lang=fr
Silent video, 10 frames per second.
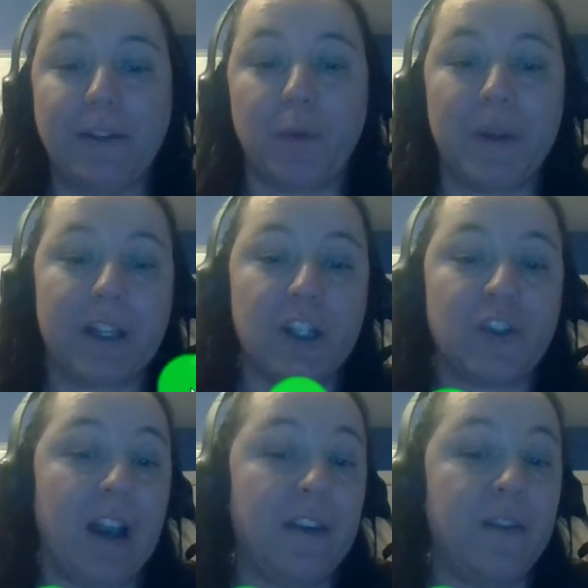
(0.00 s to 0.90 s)
Donc, maintenant, je
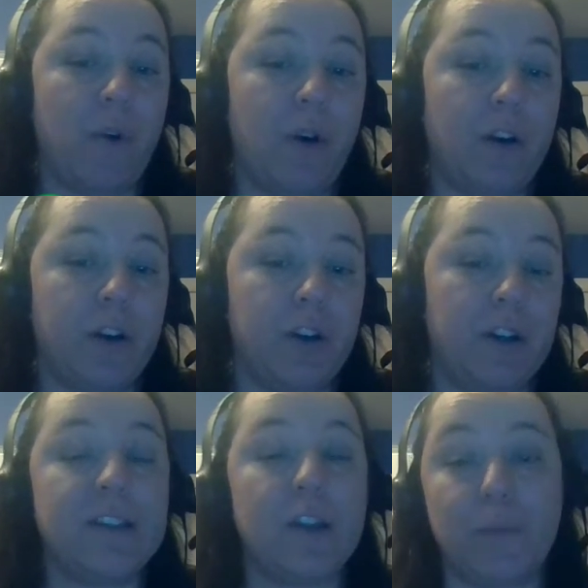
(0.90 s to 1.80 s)
vais aller voir euh,
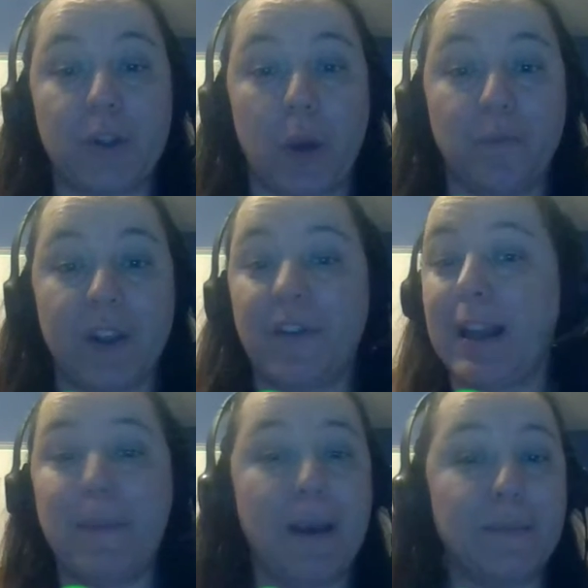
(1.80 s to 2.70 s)
les options. Vous avez
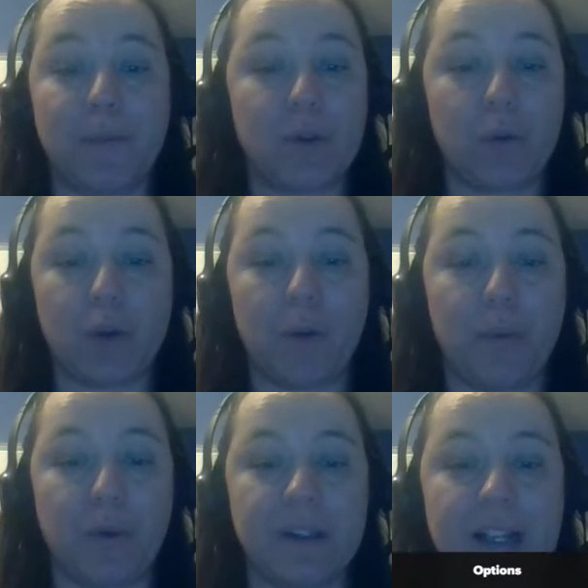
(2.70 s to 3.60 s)
les mêmes options que pour les